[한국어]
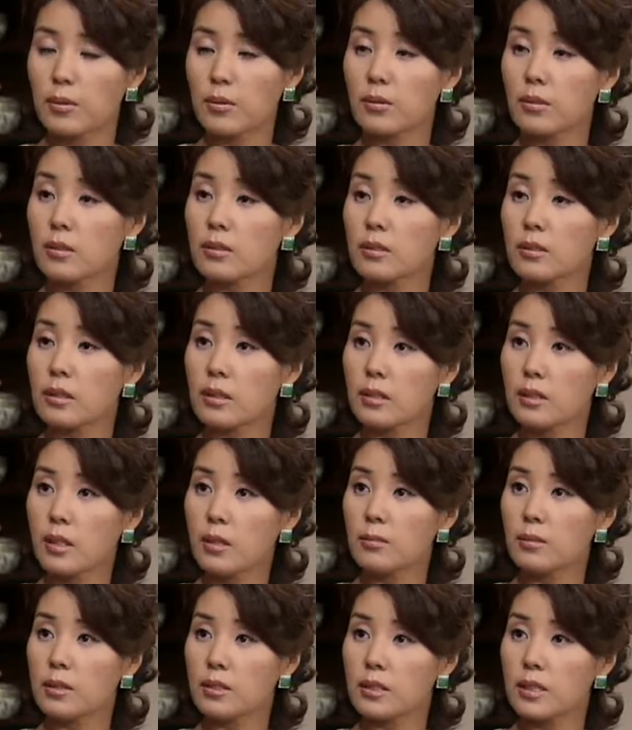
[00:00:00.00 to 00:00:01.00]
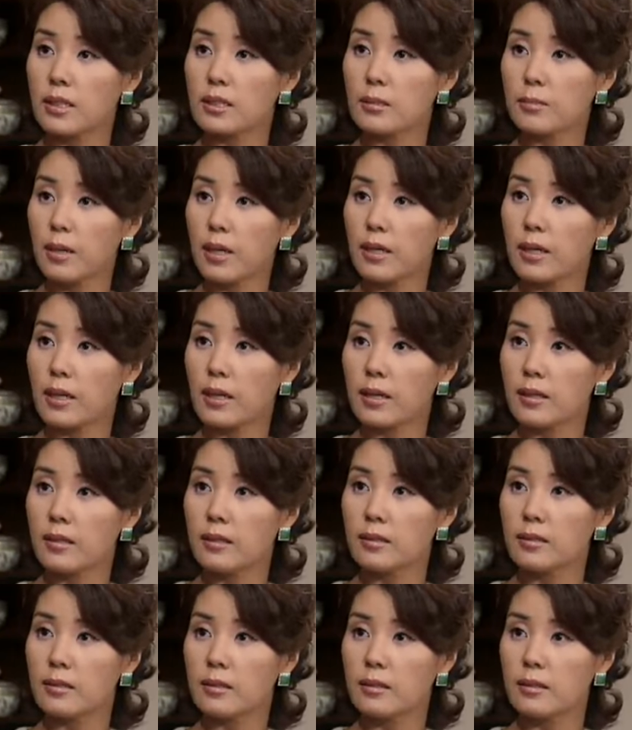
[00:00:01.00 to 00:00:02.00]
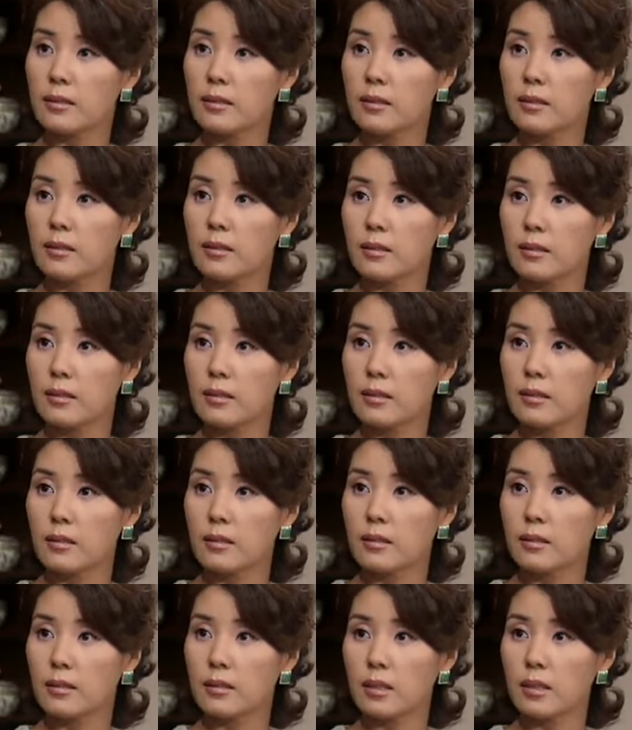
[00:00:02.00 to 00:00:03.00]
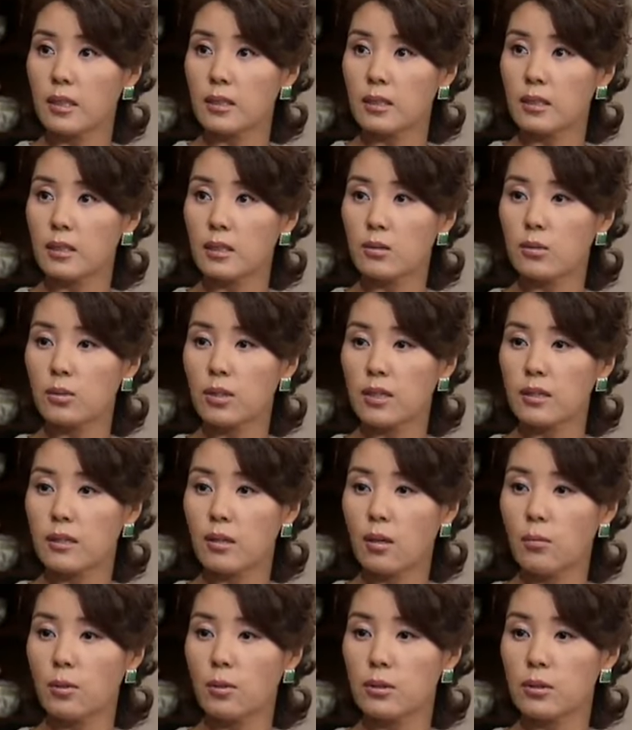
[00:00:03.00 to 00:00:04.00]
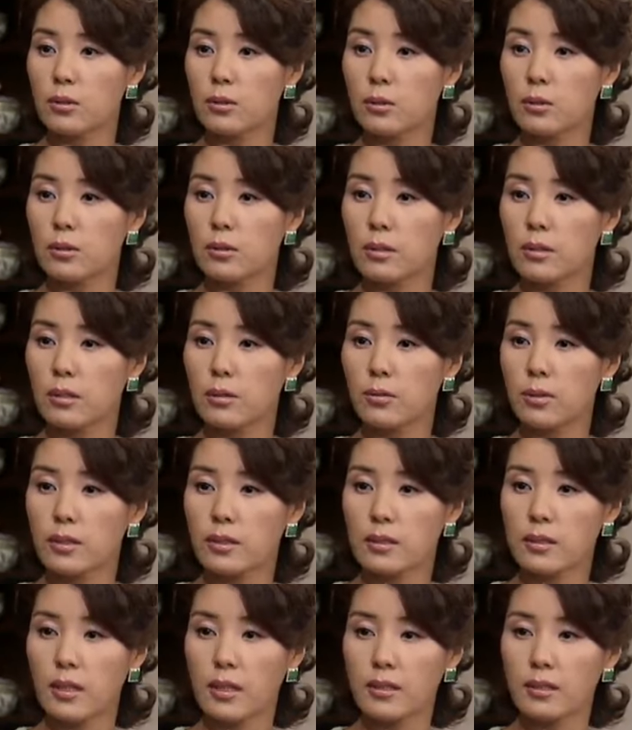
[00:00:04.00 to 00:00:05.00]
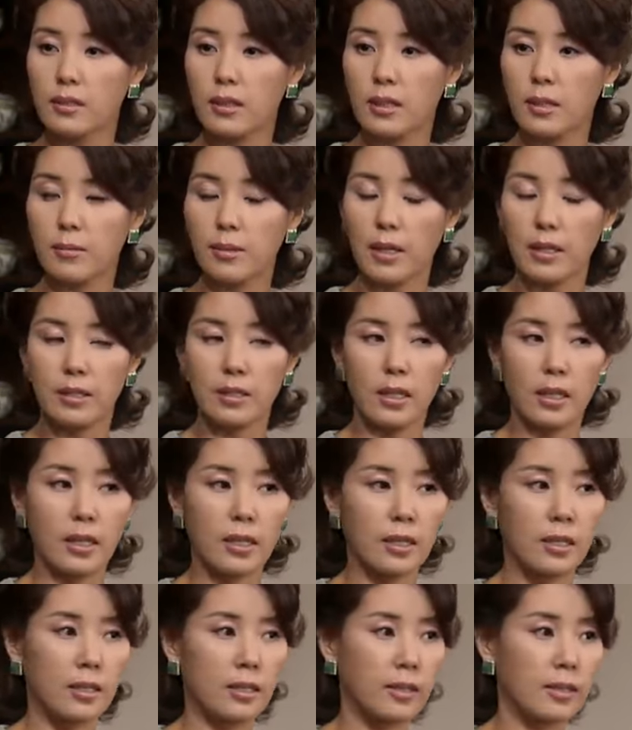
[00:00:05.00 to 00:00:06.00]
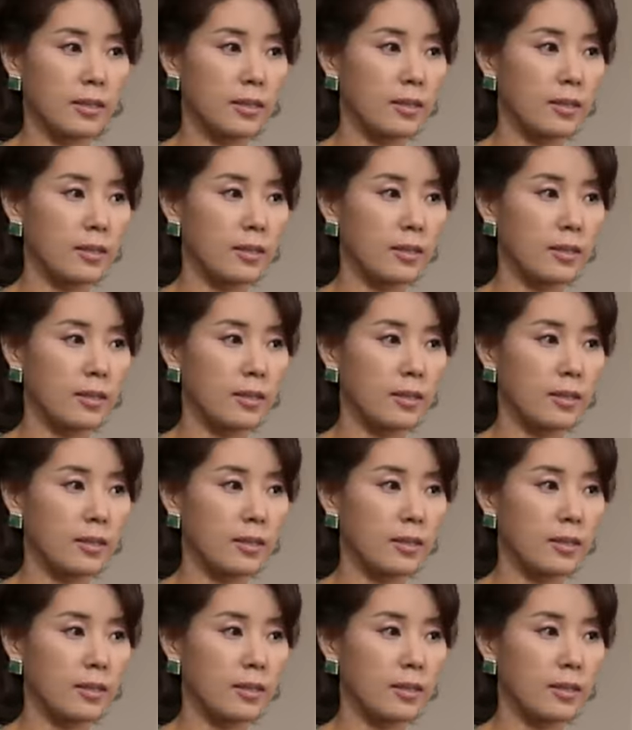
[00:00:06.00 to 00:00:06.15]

앞으로 그런 쓸데없는 짓 하지 마라. 난 진국이한테 어머니 소리 듣기 위해서 사는 사람이 아니야.